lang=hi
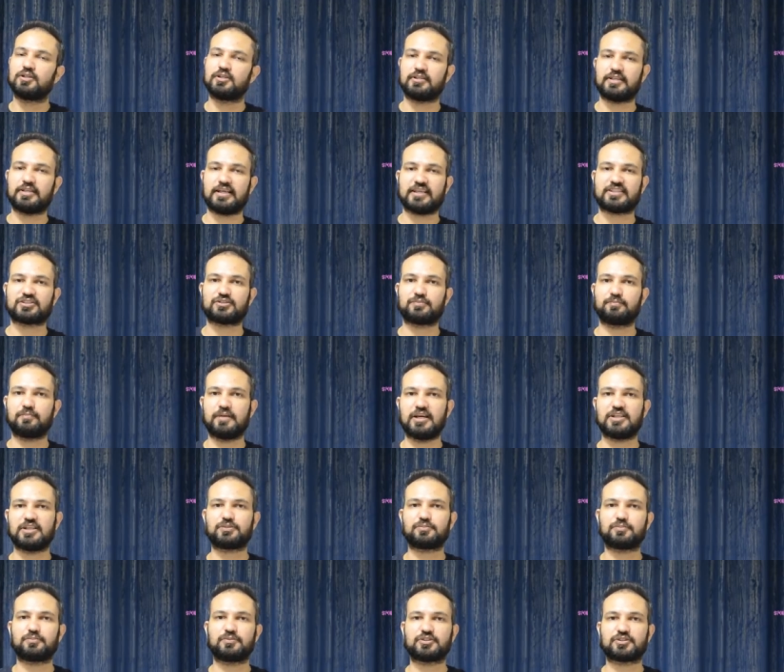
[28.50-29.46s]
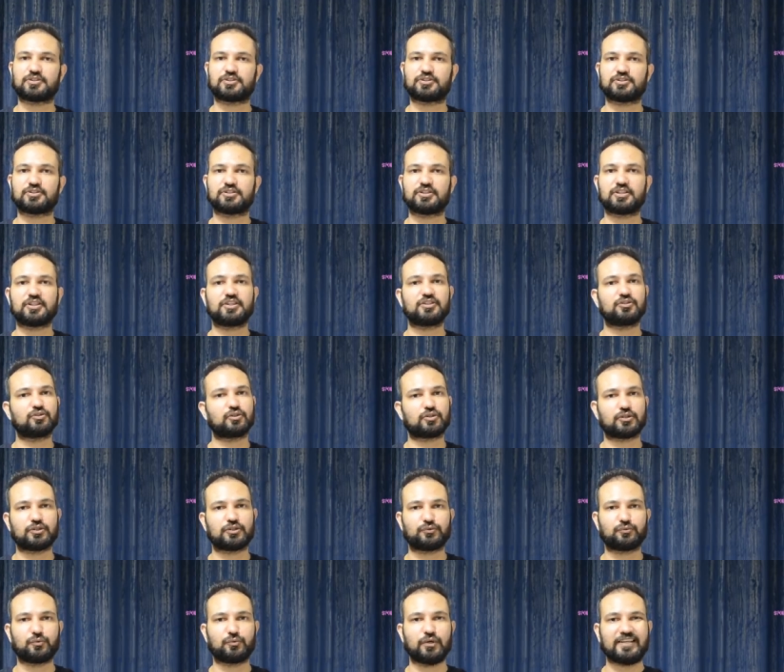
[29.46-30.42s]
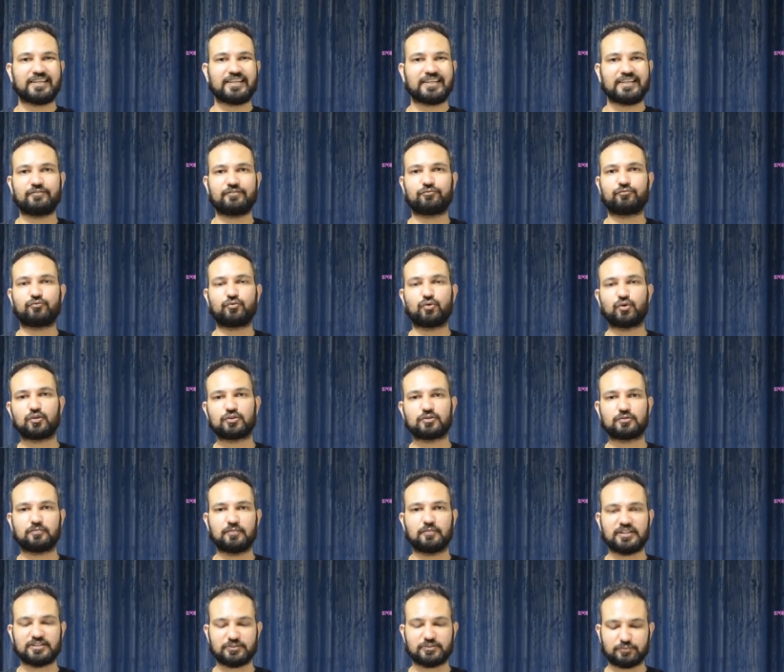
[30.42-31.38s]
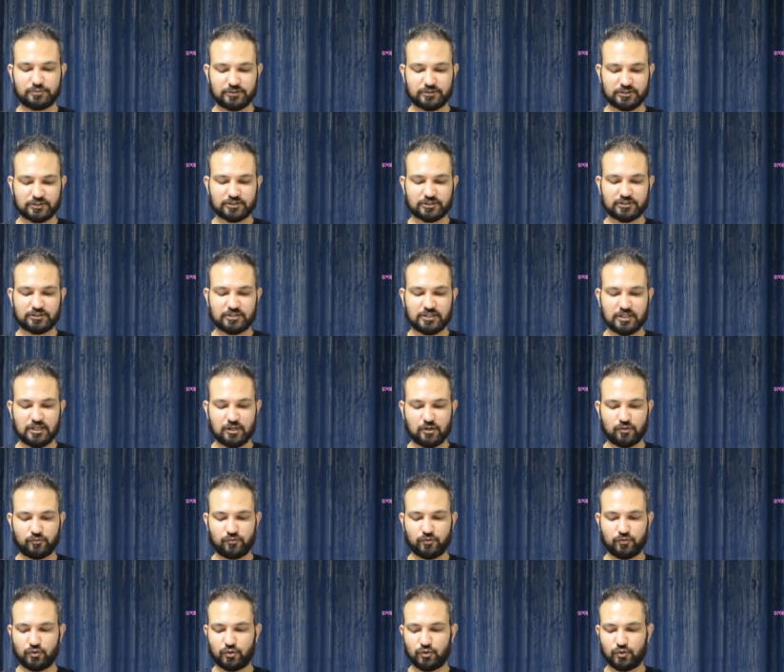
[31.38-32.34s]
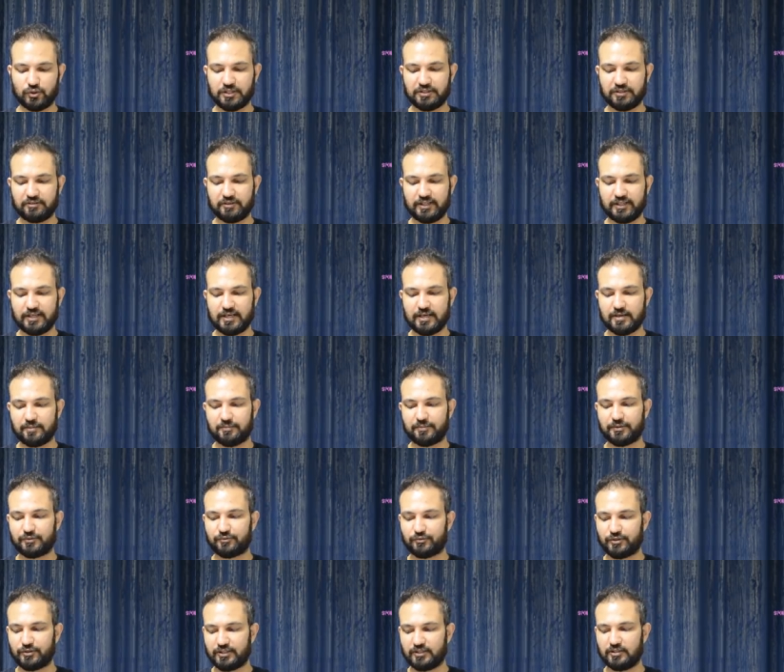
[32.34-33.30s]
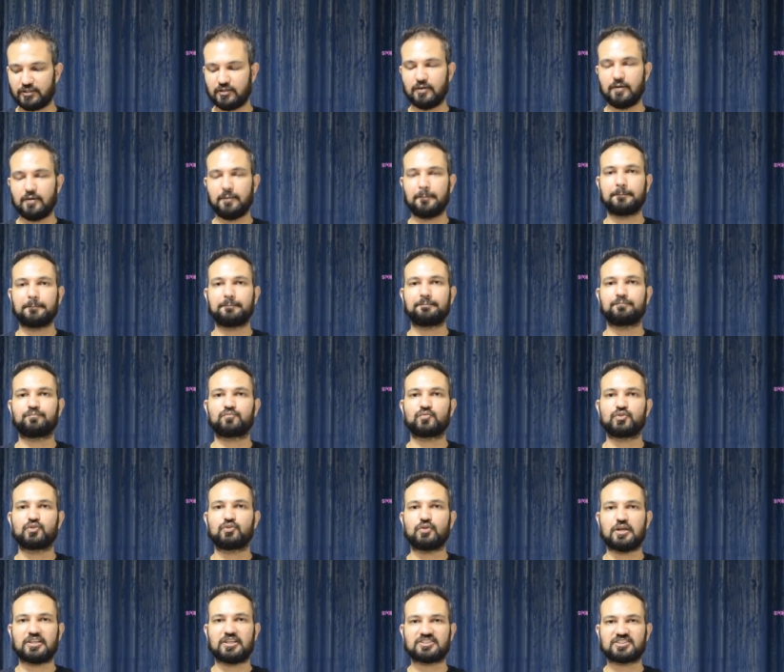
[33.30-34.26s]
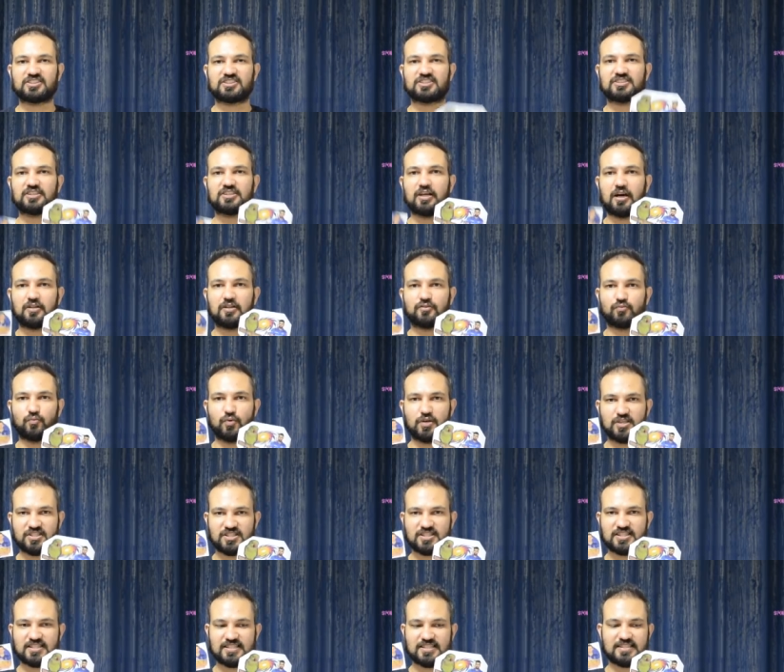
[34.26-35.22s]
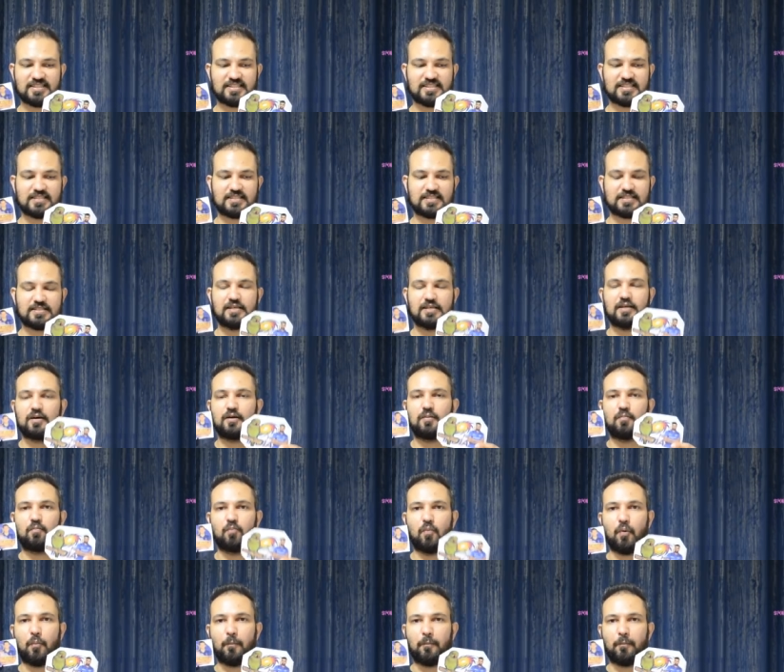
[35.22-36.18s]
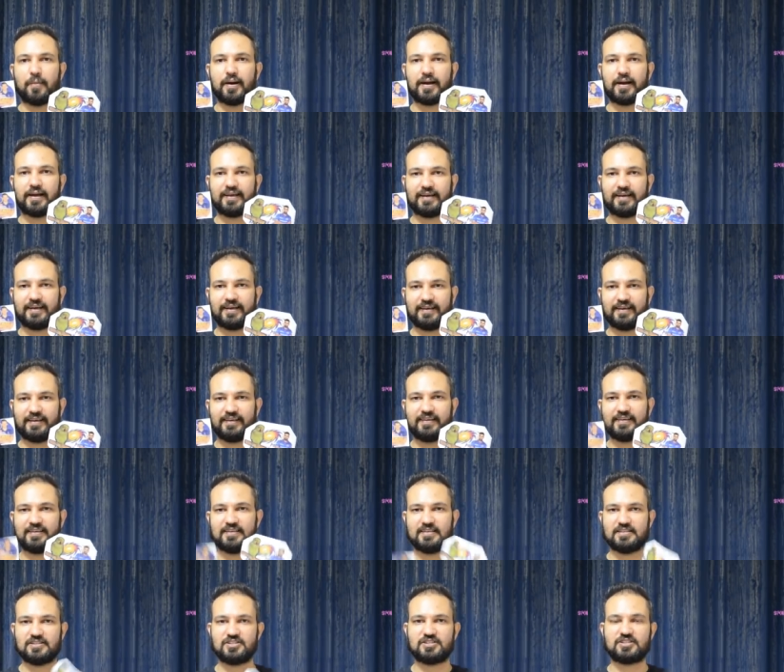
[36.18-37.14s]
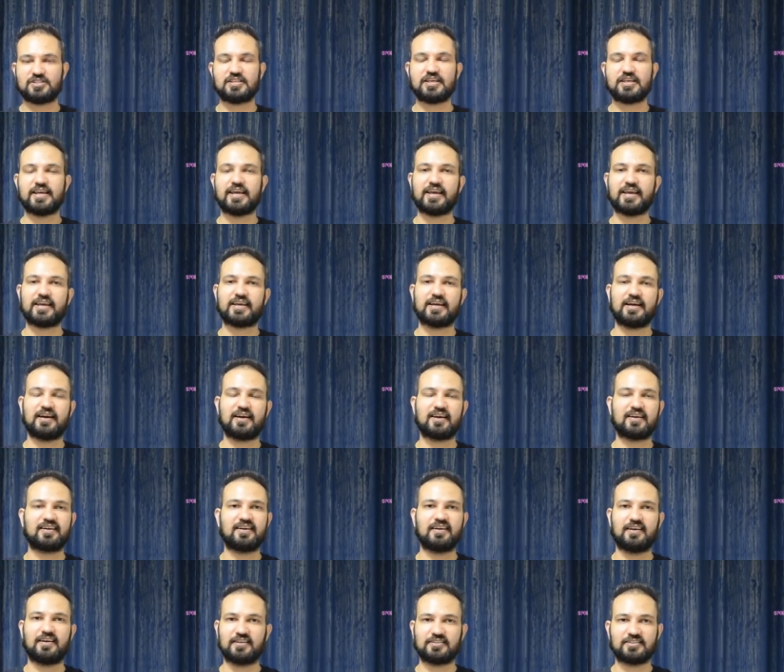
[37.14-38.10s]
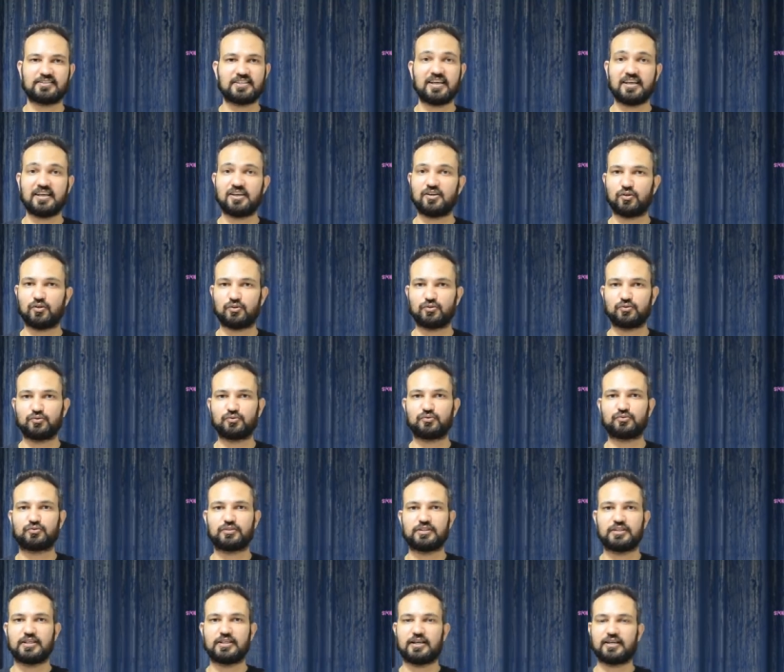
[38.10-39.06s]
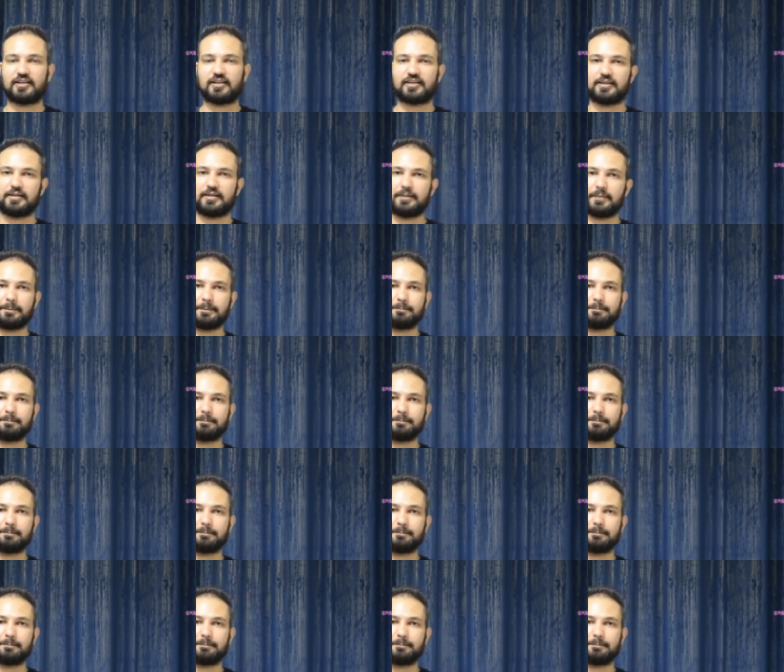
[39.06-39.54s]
नेक्स्ट मैच प्रोडक्शन की जो कि ट्वेंटी फोर्थ मैच प्रोडक्शन है और वो होने वाला है बिटवीन राजस्थान वर्सेस मुंबई इंडियंस एक यहाँ का आजा है और दूसरी यहाँ की